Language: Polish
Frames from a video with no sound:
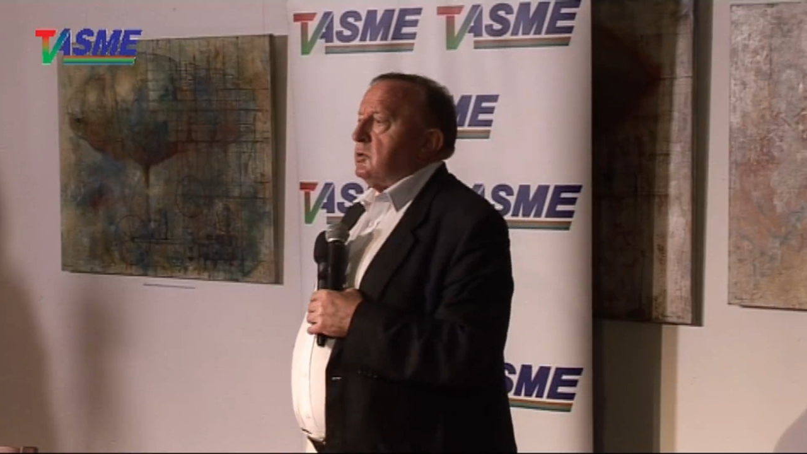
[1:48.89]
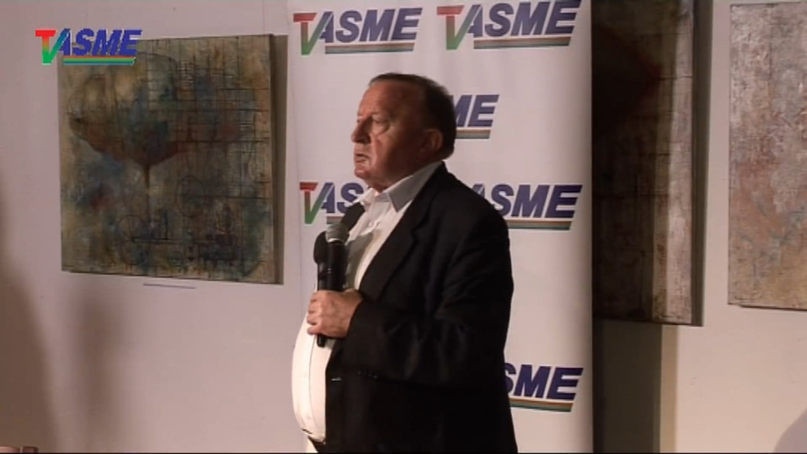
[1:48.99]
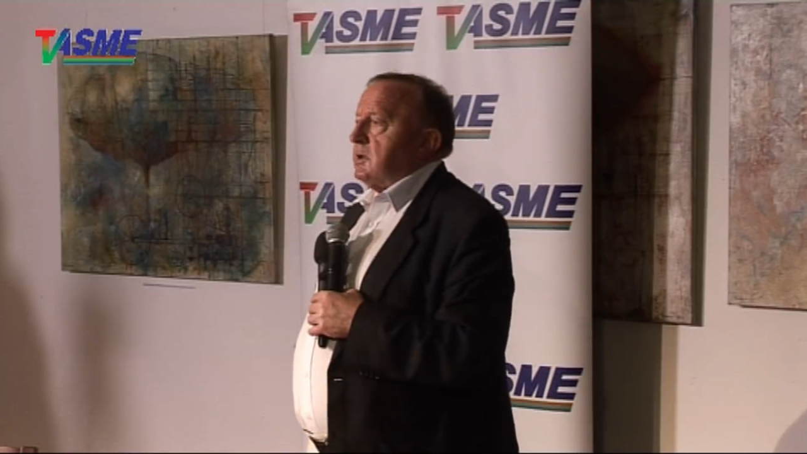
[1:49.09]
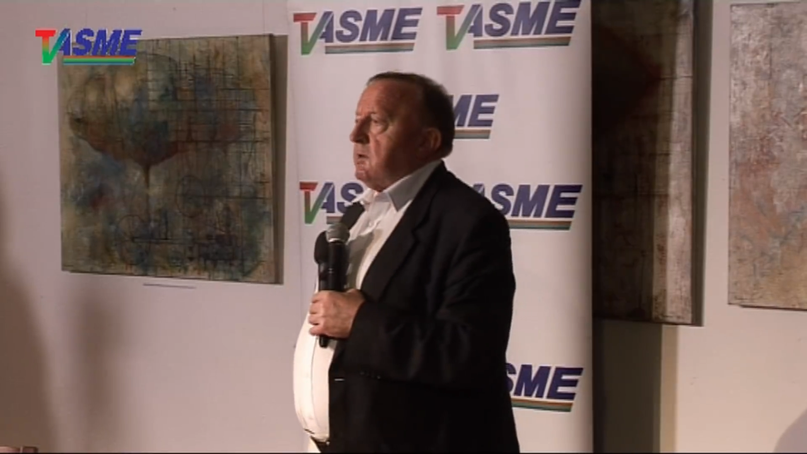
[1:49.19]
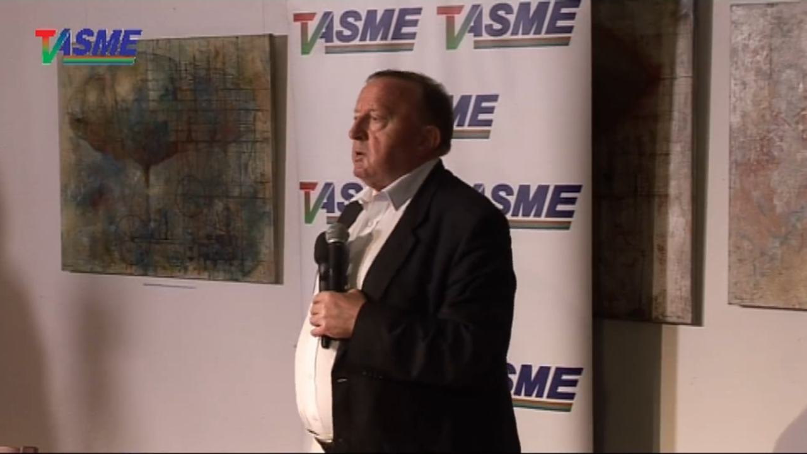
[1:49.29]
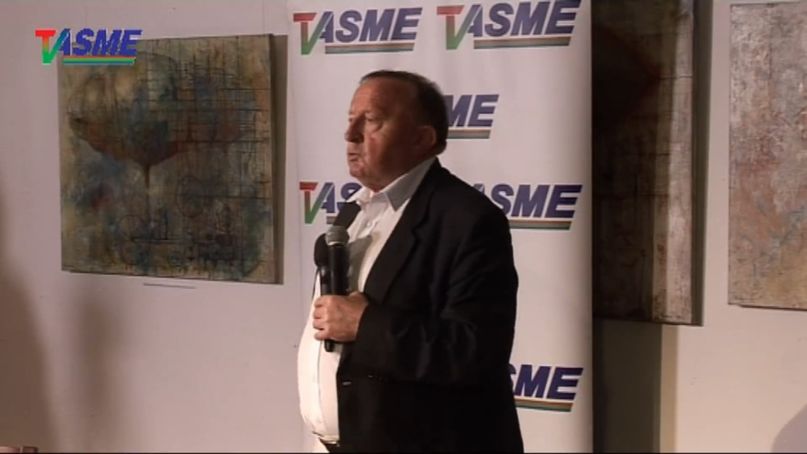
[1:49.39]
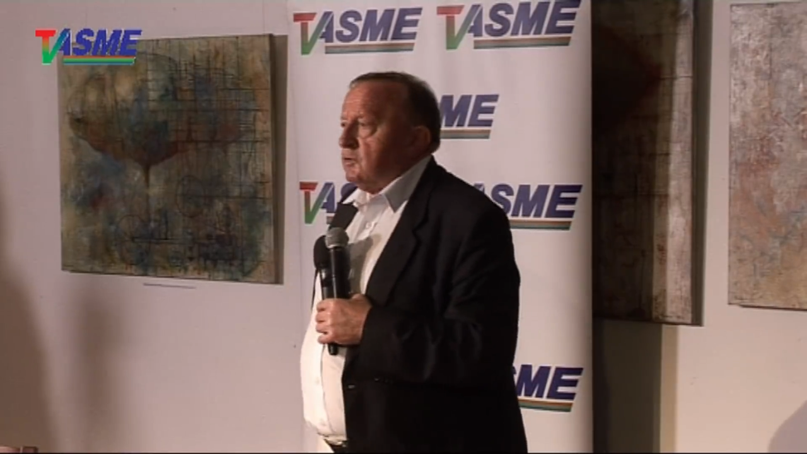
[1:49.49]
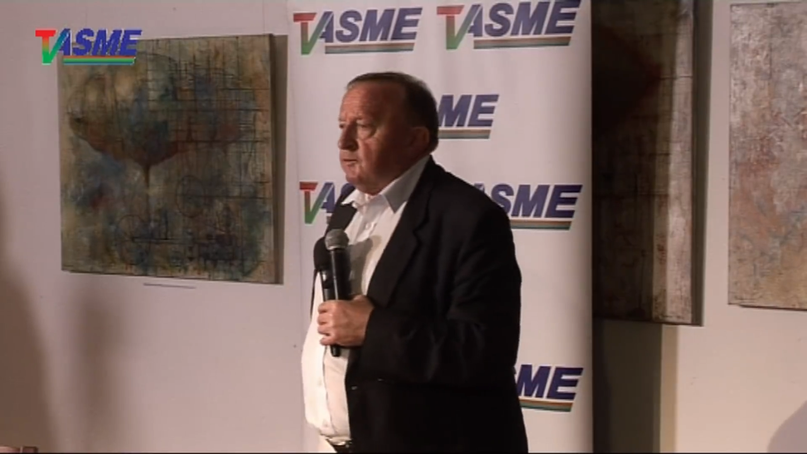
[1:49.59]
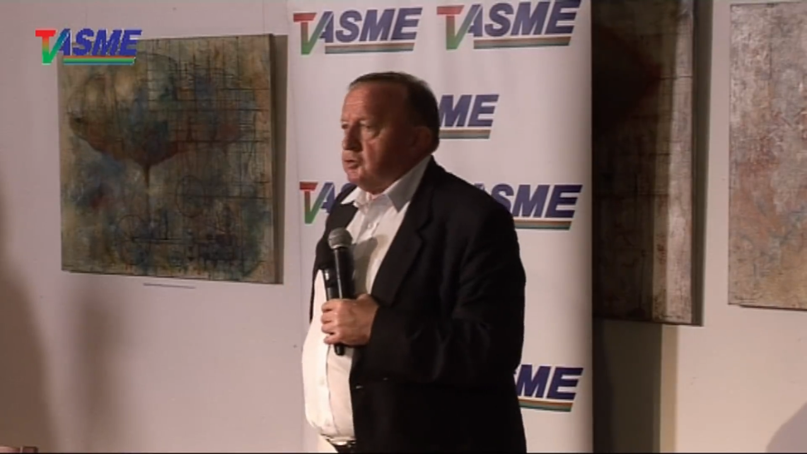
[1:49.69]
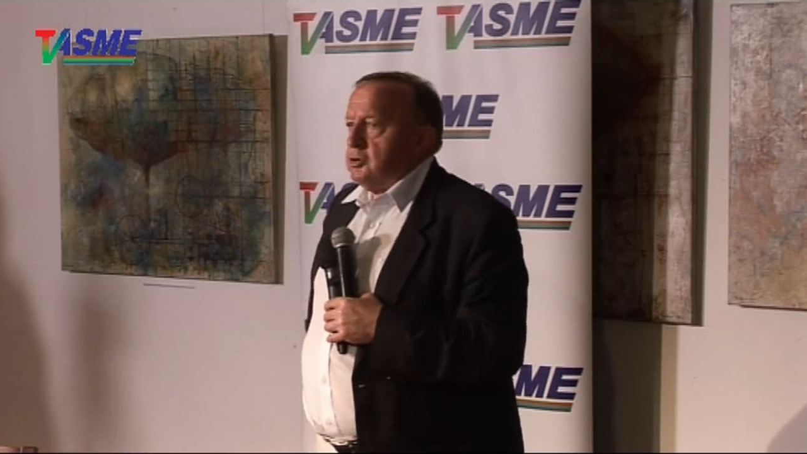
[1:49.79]
została
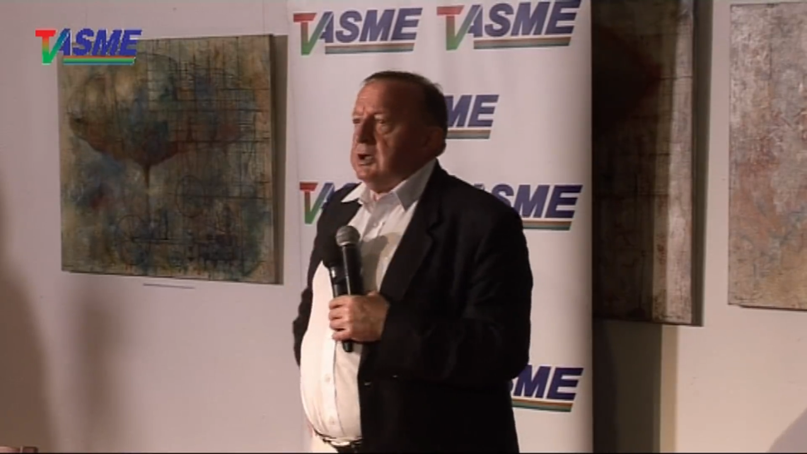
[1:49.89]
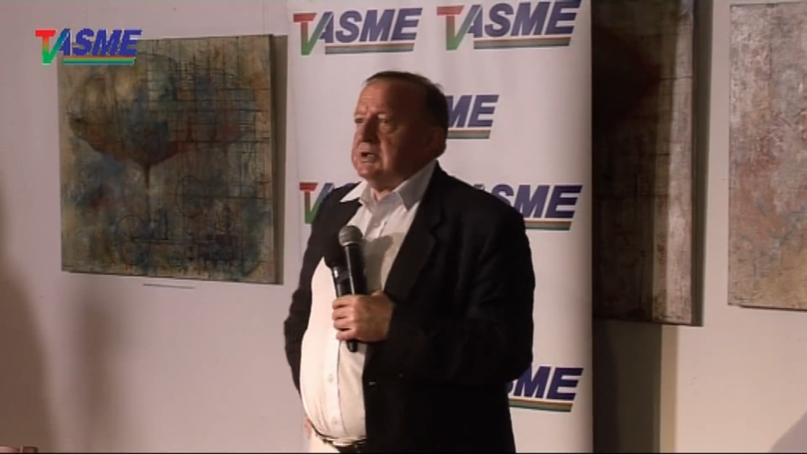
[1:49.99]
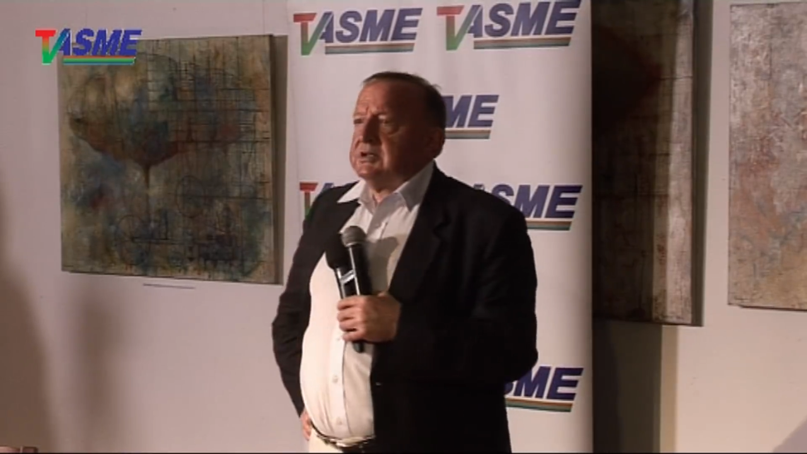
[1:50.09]
utworzona